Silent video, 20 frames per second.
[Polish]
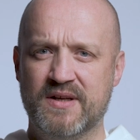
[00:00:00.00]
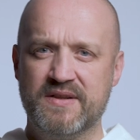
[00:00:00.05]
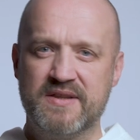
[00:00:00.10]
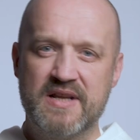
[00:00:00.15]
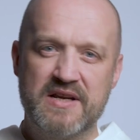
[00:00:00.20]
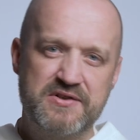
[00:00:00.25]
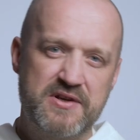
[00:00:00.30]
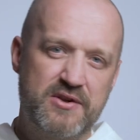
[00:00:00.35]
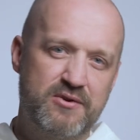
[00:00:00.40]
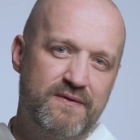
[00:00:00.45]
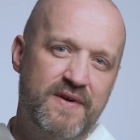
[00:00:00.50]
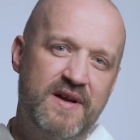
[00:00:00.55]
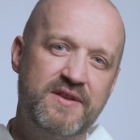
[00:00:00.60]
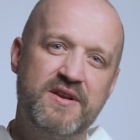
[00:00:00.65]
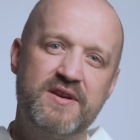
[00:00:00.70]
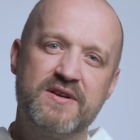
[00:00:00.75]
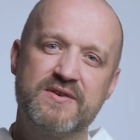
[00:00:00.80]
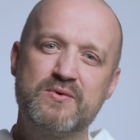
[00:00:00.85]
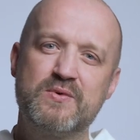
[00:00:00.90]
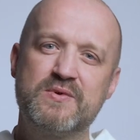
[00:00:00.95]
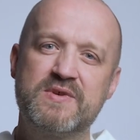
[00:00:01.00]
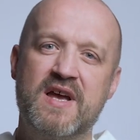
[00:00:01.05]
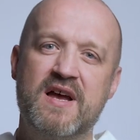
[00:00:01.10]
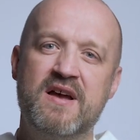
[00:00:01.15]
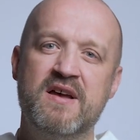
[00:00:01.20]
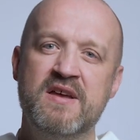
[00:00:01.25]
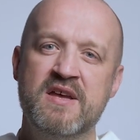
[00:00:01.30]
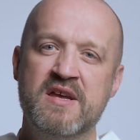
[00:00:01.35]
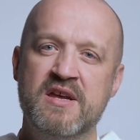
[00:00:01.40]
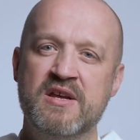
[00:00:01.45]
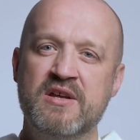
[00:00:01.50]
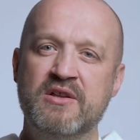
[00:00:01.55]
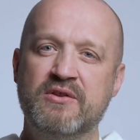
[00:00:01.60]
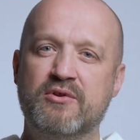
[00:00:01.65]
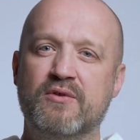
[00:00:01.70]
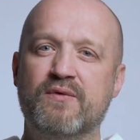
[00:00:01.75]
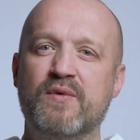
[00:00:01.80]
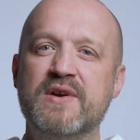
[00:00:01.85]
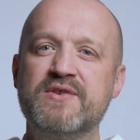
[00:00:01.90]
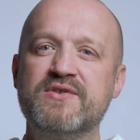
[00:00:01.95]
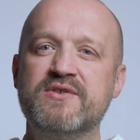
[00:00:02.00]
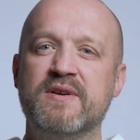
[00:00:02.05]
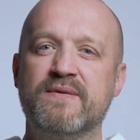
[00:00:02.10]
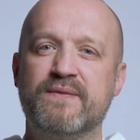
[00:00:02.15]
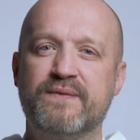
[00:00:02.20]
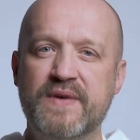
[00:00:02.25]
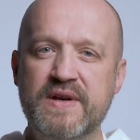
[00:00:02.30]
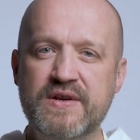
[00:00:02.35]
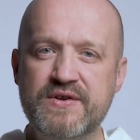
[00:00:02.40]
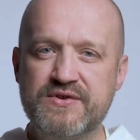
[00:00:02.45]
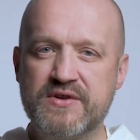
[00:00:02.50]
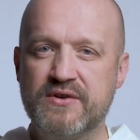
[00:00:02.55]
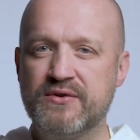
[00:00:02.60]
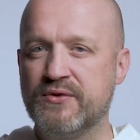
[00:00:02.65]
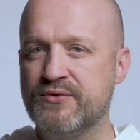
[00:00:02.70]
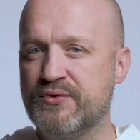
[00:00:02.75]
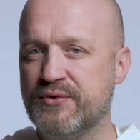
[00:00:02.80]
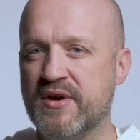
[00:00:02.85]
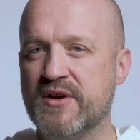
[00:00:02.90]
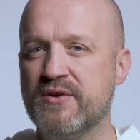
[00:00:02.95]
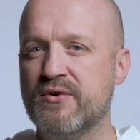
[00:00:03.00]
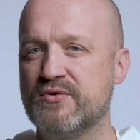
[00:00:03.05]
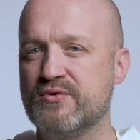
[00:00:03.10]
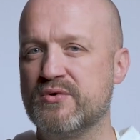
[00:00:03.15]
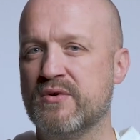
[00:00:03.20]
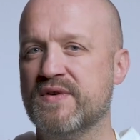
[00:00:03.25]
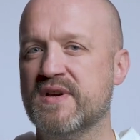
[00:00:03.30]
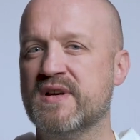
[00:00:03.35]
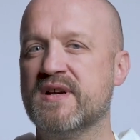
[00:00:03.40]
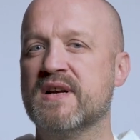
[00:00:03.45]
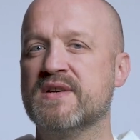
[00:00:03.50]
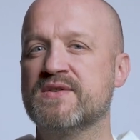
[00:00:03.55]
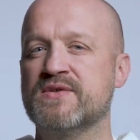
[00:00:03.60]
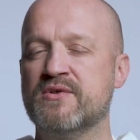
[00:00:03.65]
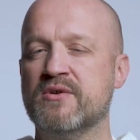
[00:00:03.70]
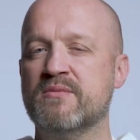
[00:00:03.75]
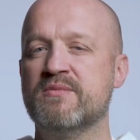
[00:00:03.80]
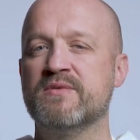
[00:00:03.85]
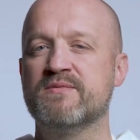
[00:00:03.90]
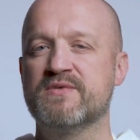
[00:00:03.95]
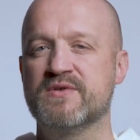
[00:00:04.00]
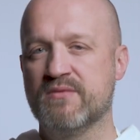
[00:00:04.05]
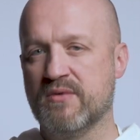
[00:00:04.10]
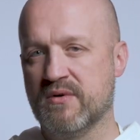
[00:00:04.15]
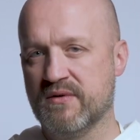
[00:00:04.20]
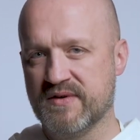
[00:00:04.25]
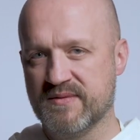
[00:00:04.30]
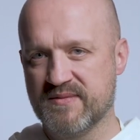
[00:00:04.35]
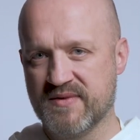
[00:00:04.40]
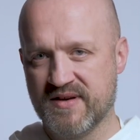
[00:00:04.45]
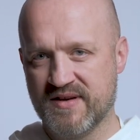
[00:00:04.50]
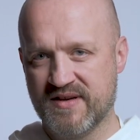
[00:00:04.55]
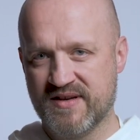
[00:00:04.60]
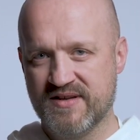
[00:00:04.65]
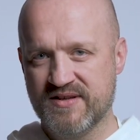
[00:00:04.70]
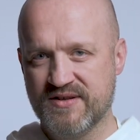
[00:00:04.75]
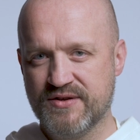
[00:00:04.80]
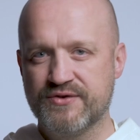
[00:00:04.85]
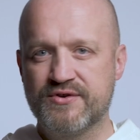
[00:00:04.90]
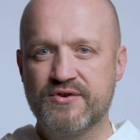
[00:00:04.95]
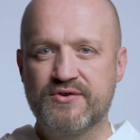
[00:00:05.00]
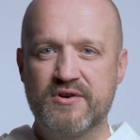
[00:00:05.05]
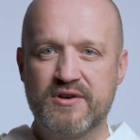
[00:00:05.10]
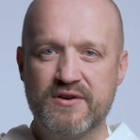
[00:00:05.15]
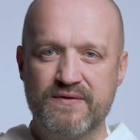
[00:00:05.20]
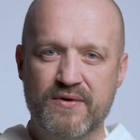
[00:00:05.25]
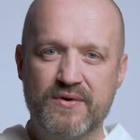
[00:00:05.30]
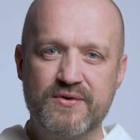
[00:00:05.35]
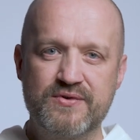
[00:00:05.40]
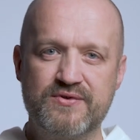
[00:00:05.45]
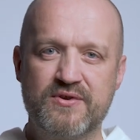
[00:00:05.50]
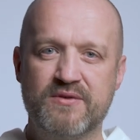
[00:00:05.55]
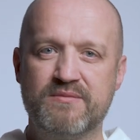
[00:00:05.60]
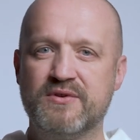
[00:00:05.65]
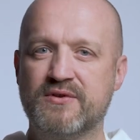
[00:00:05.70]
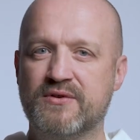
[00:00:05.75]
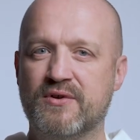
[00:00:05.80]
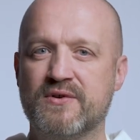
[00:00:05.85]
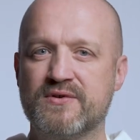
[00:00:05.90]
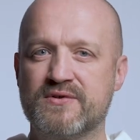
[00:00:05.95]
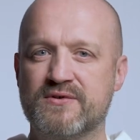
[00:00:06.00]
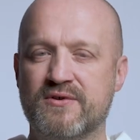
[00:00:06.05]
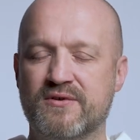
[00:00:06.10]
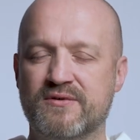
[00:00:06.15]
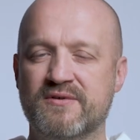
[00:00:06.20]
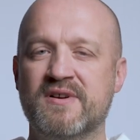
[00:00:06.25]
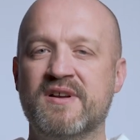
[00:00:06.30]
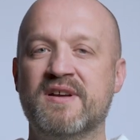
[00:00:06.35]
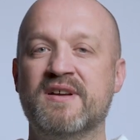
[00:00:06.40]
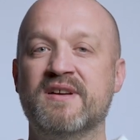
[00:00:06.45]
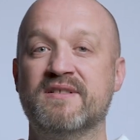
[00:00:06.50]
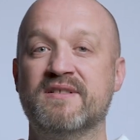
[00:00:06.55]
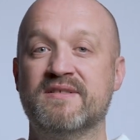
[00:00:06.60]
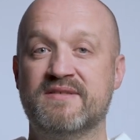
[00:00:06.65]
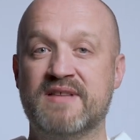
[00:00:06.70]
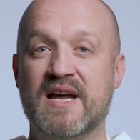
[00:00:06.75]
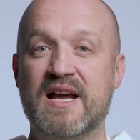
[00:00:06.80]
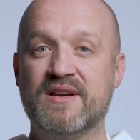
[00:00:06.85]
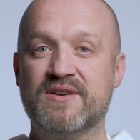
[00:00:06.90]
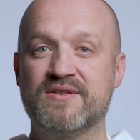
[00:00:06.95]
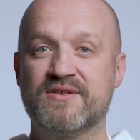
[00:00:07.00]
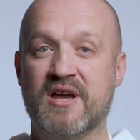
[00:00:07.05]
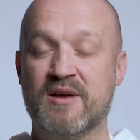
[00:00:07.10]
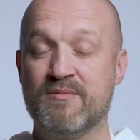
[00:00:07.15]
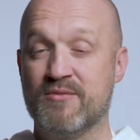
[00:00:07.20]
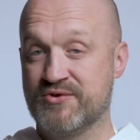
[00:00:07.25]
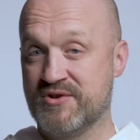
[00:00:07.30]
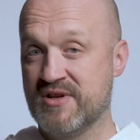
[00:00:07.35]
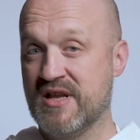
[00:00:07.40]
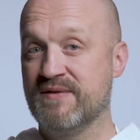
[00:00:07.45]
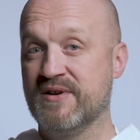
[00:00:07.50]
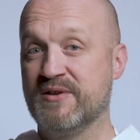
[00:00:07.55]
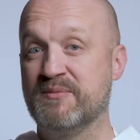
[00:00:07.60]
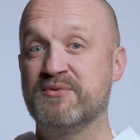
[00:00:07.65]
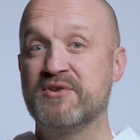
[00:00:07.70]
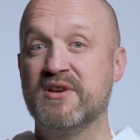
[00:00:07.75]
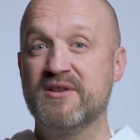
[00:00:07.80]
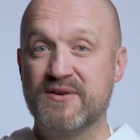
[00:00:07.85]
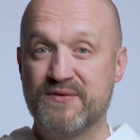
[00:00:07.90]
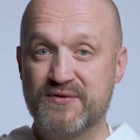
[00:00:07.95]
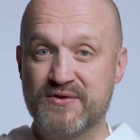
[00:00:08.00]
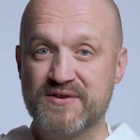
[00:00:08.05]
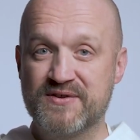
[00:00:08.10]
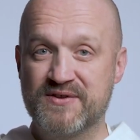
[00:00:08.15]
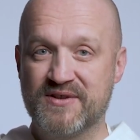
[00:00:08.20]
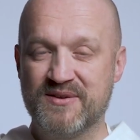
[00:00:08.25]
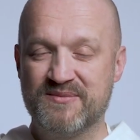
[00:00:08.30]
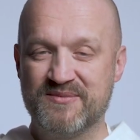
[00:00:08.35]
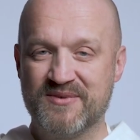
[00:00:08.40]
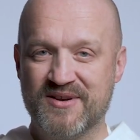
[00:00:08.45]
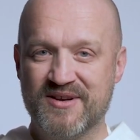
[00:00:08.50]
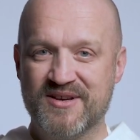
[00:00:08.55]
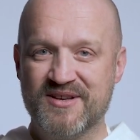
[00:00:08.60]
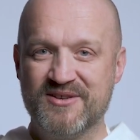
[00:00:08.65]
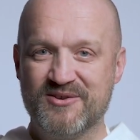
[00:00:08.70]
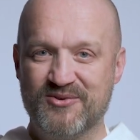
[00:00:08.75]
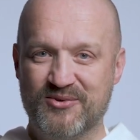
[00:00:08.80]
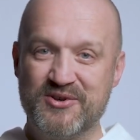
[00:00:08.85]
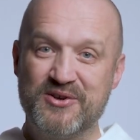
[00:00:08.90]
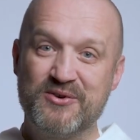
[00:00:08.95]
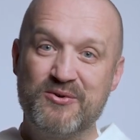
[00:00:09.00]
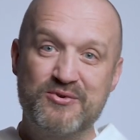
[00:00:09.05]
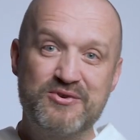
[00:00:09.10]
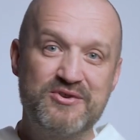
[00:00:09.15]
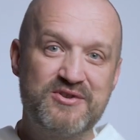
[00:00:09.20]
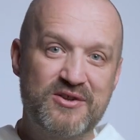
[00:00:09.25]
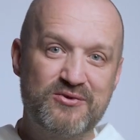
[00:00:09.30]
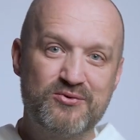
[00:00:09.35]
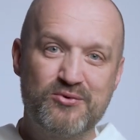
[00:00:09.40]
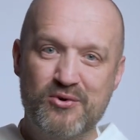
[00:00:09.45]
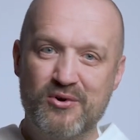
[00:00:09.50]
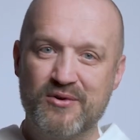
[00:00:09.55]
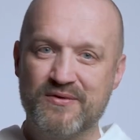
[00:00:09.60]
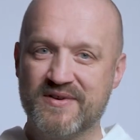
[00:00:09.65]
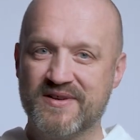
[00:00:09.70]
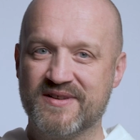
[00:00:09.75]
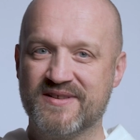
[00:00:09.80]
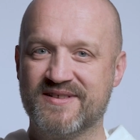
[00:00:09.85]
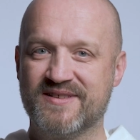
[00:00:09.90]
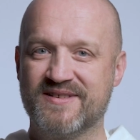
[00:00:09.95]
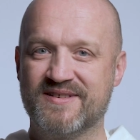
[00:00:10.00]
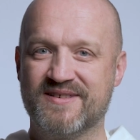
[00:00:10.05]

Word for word: Naśladowanie Jezusa to właśnie wyjście do drugiego człowieka z dobrym słowem, życzliwością i troską, także, a może nawet przede wszystkim, o jego życie duchowe.